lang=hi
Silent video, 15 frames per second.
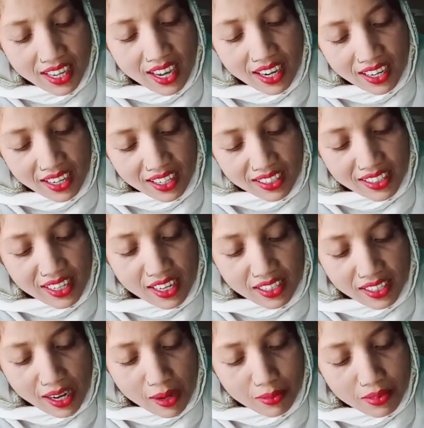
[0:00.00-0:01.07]
खट्टा के
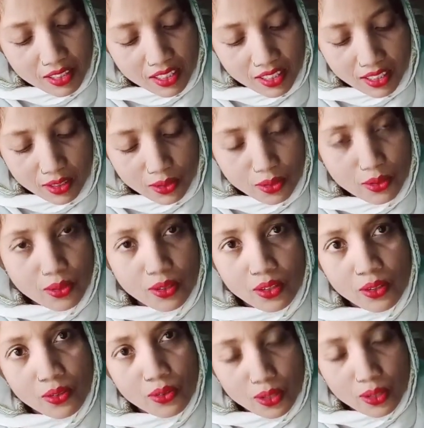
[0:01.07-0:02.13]
नाम से तो
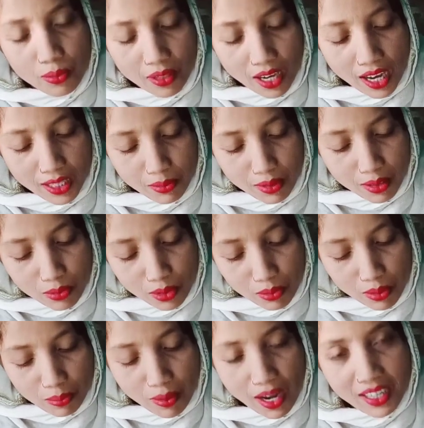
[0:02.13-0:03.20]
कोई भी आदमी के मुँह
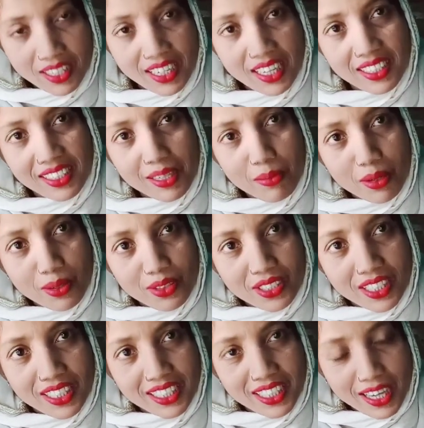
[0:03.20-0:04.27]
में पानी आ जाते बहुत
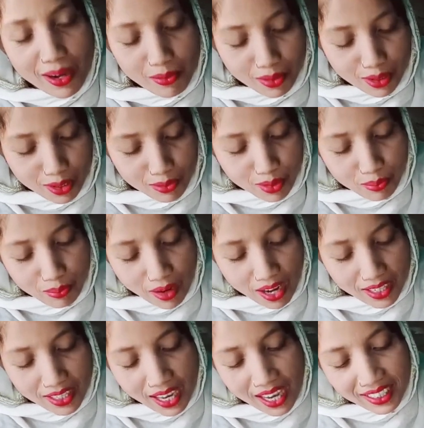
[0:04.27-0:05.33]
जल्दी और मोर मुँह
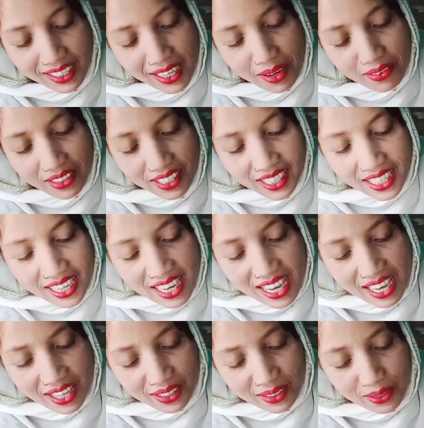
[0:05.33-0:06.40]
पानी आगे आवे
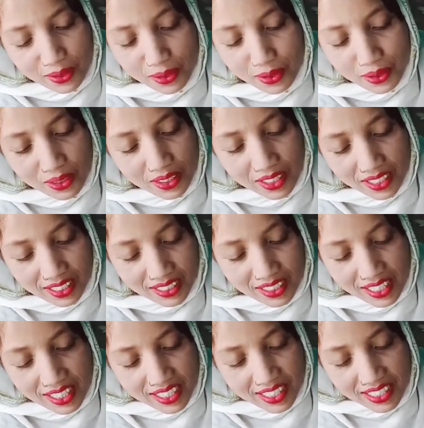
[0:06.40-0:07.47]
तो
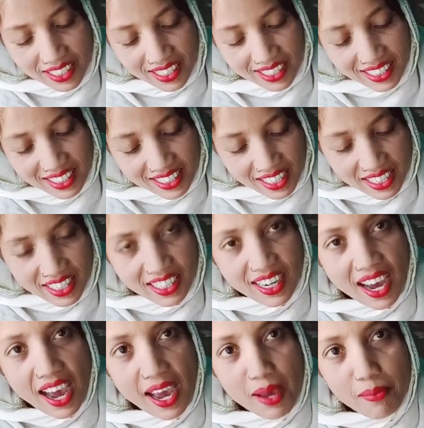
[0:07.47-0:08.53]
देर नहीं करना चाहिए
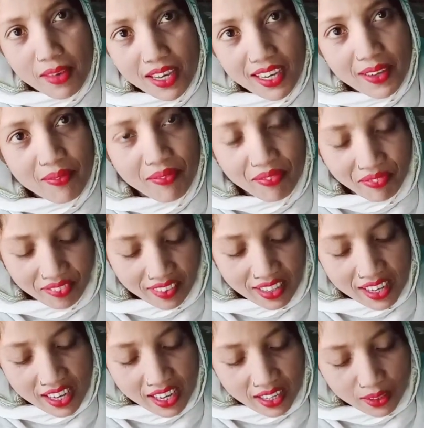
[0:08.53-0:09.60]
खाए में
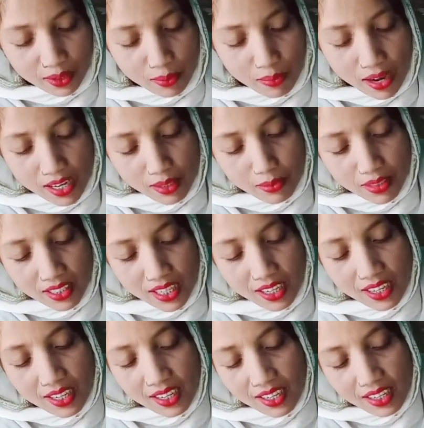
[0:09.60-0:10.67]
तो पहले बीजा
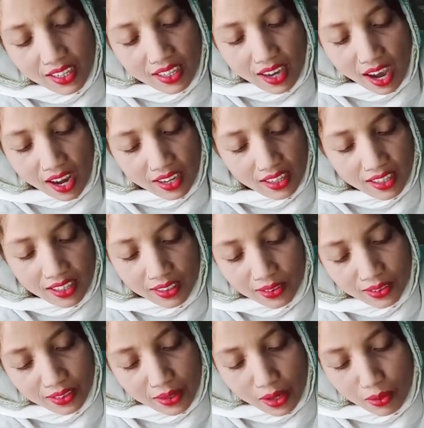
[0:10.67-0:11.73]
निकाल लेते
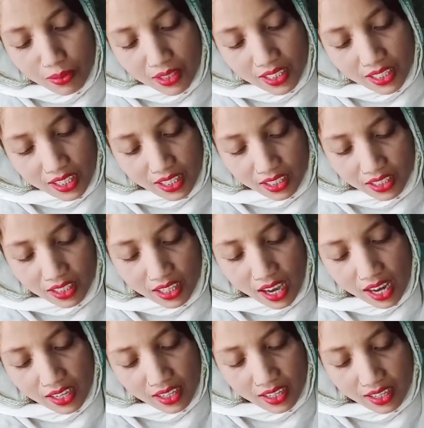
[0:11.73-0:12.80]
हूँ और बीजा
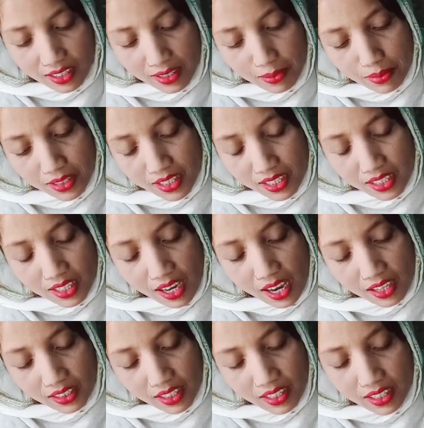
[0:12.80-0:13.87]
निकाले लगी बीजा निकाल
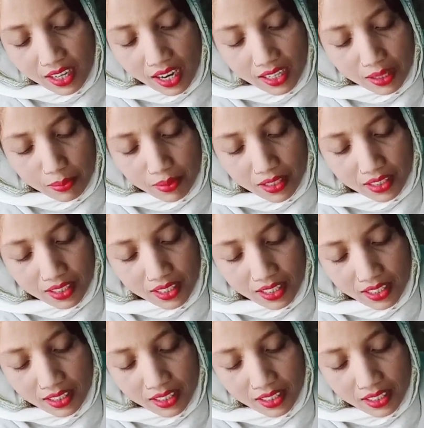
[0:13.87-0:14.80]
के ही खाना पड़े थे